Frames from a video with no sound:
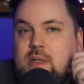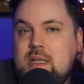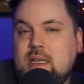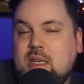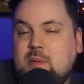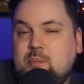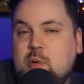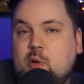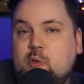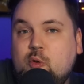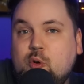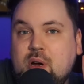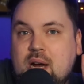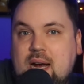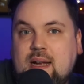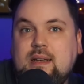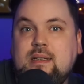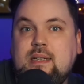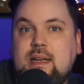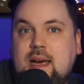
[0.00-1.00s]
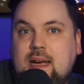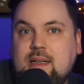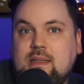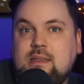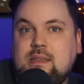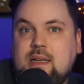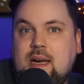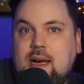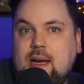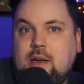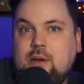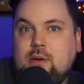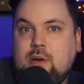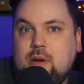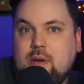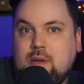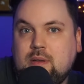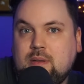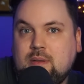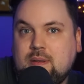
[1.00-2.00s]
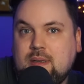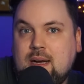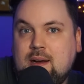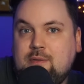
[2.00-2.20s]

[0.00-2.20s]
die nicht provokanter hätten sein könnten.